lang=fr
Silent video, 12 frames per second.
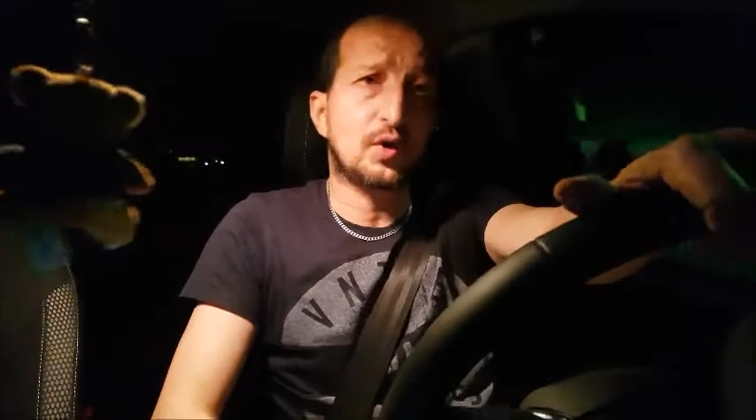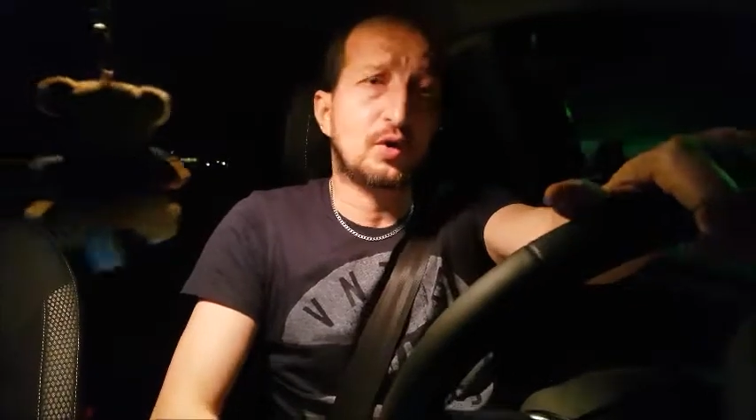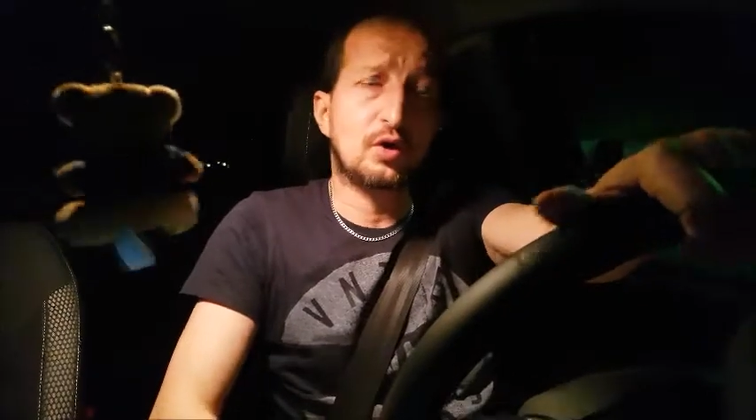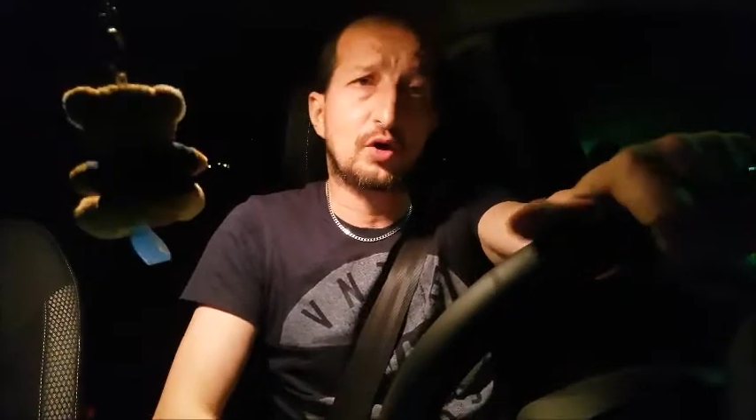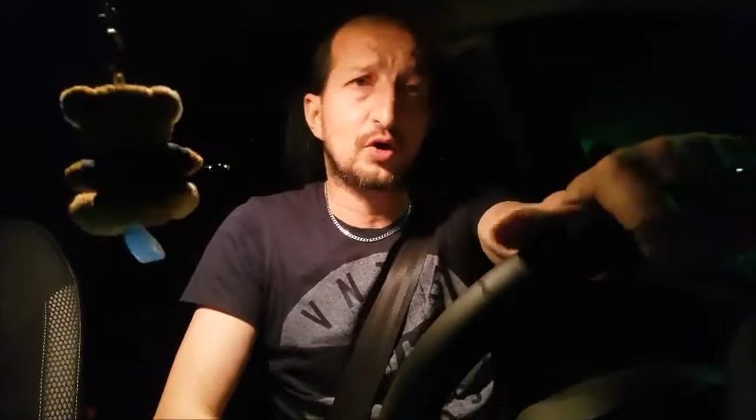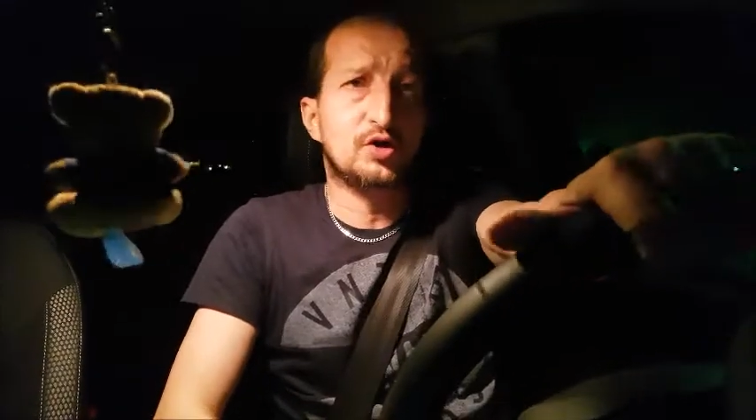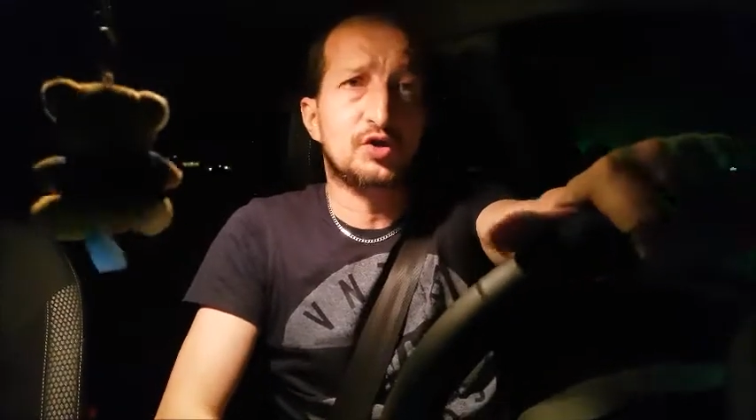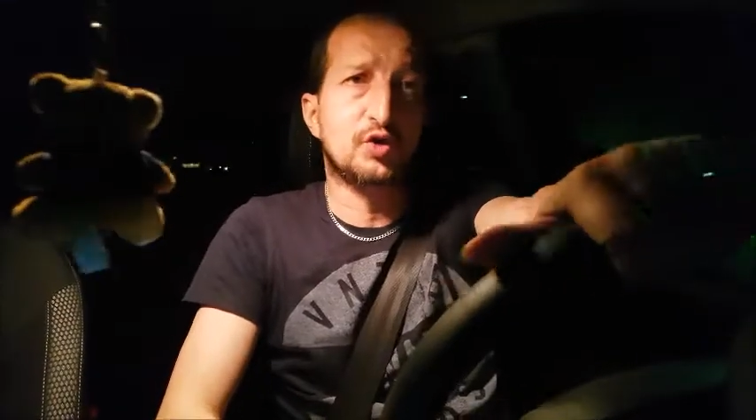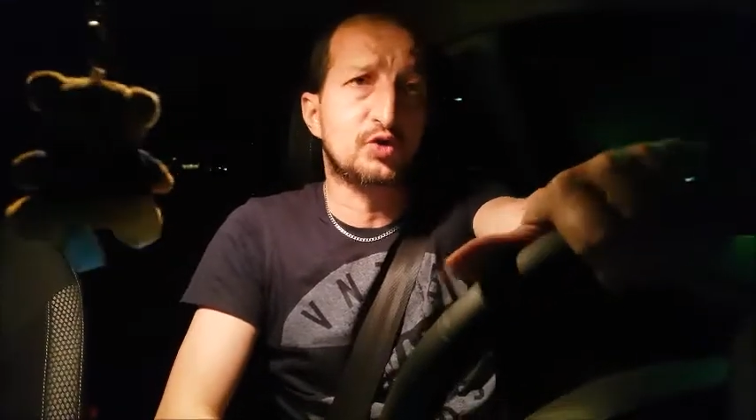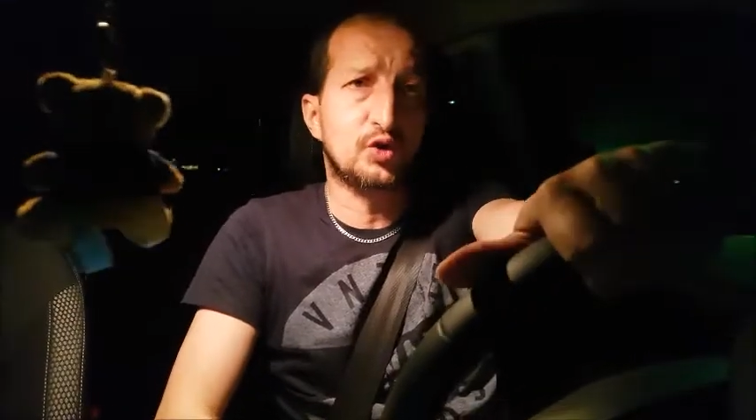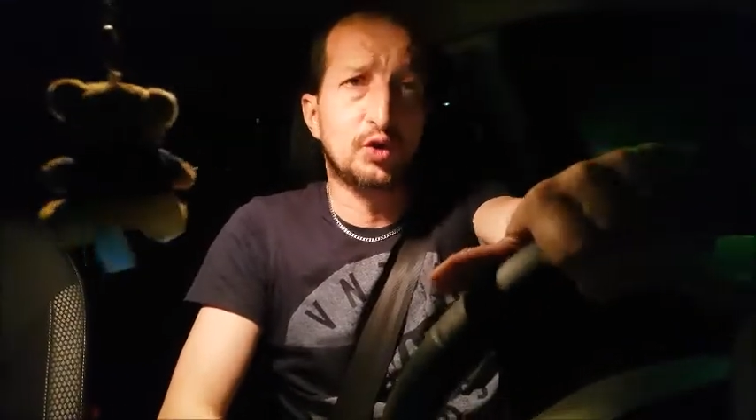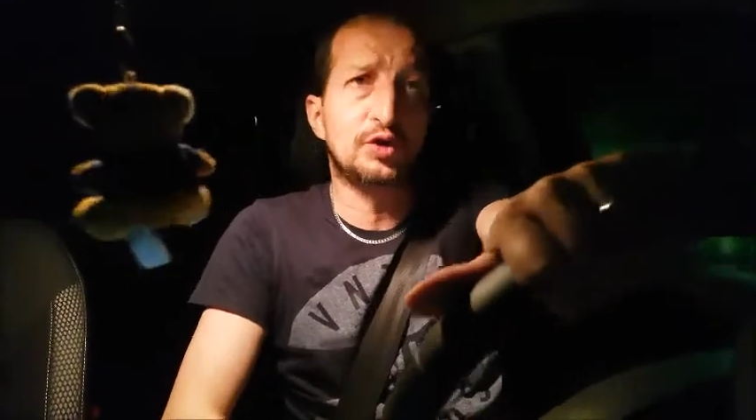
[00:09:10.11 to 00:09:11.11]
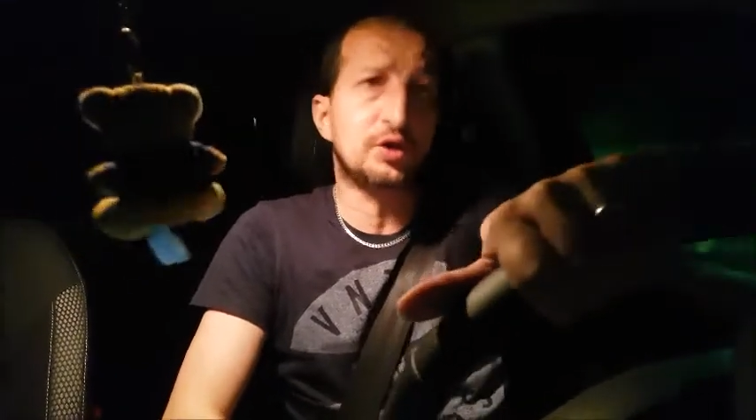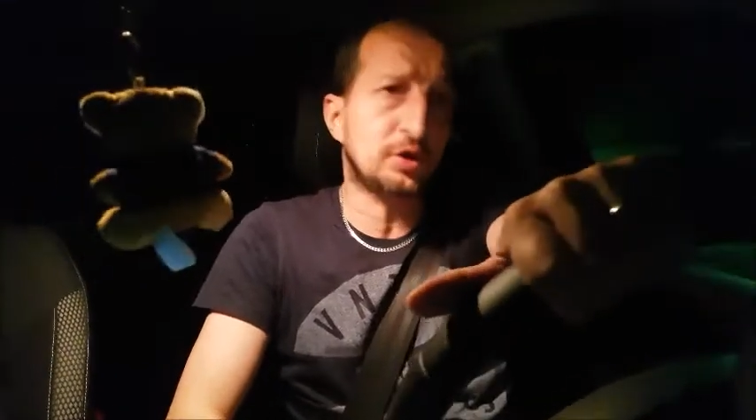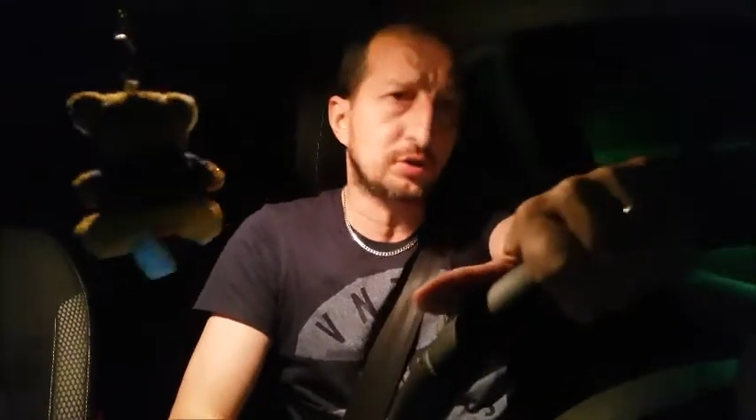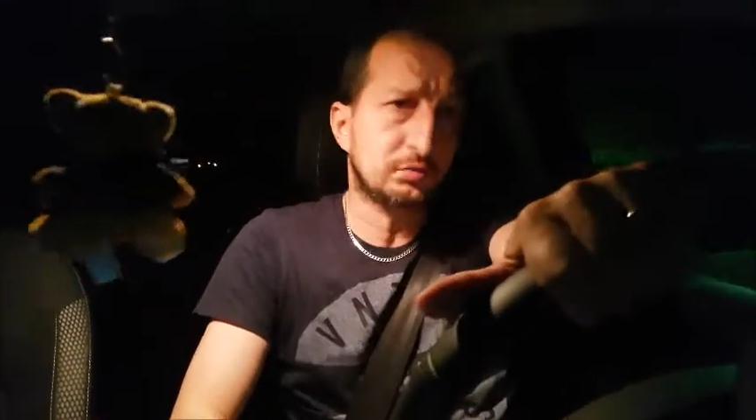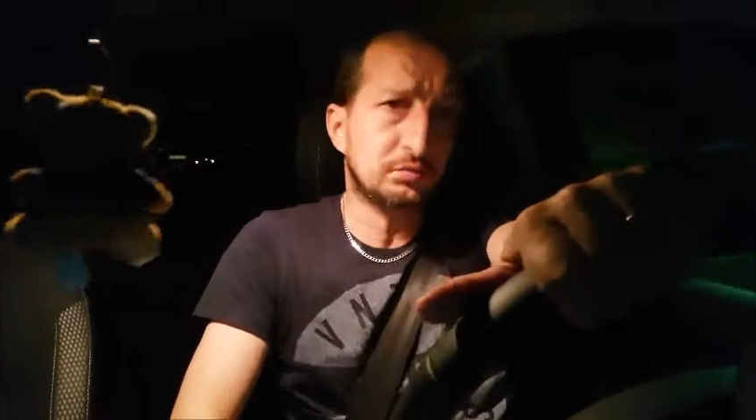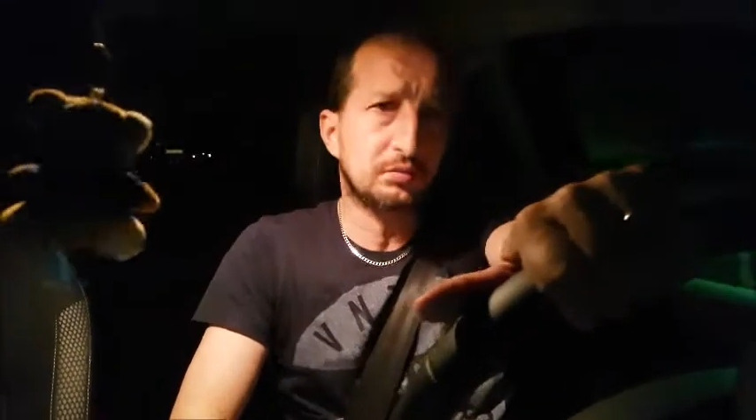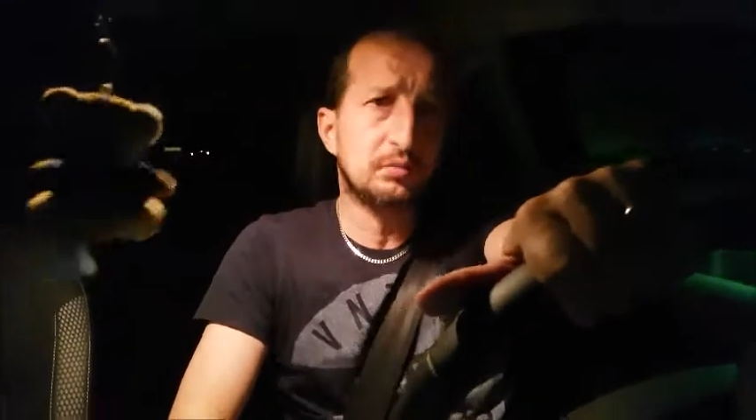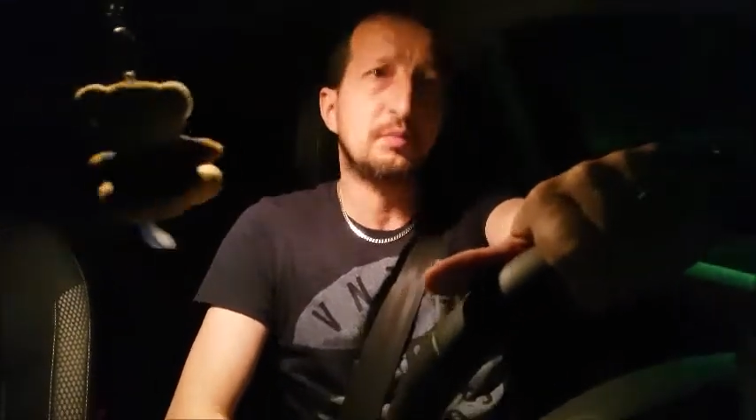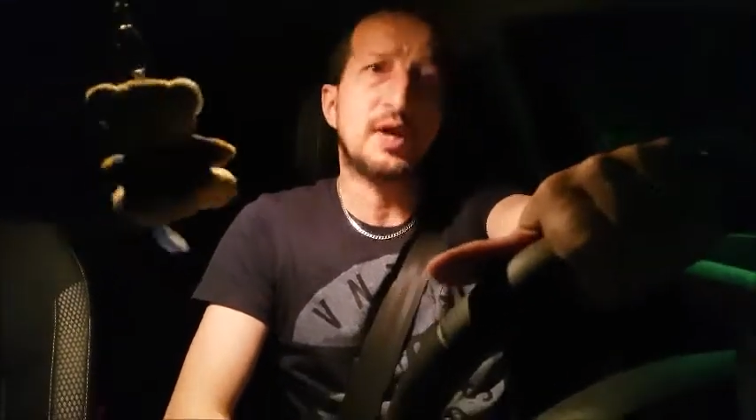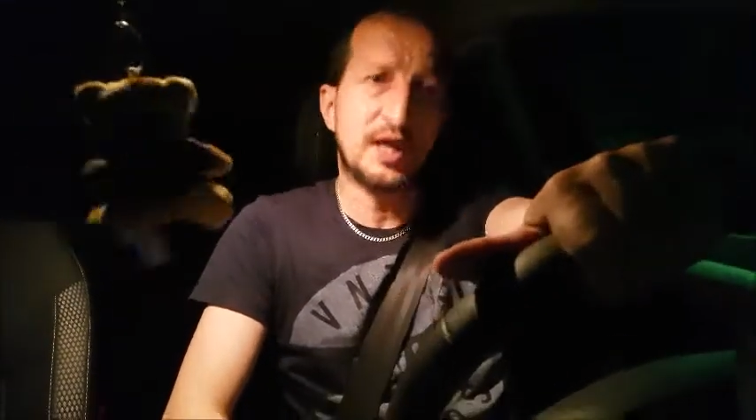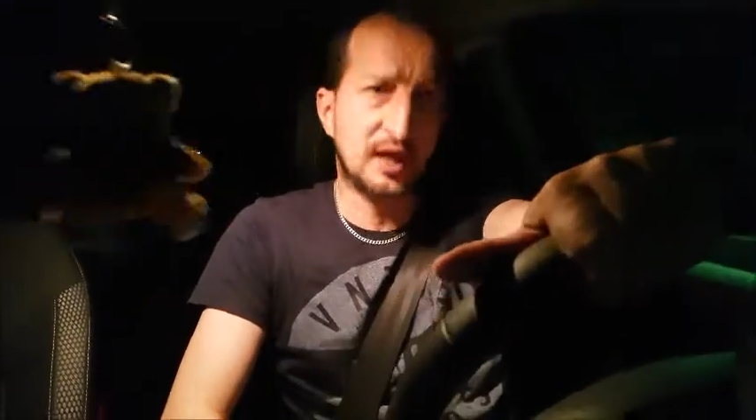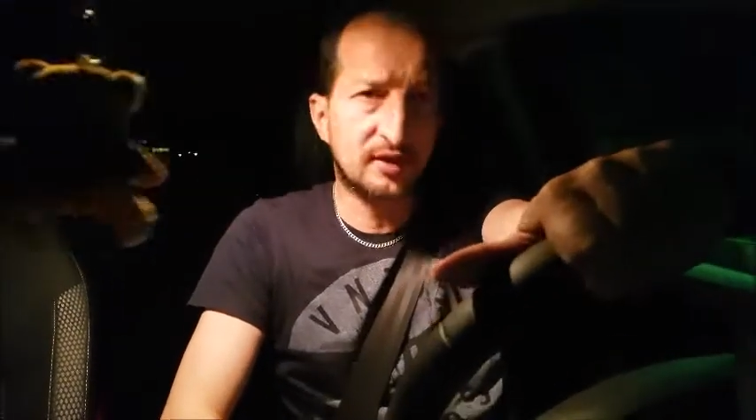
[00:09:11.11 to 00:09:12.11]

euh, sans autre, mais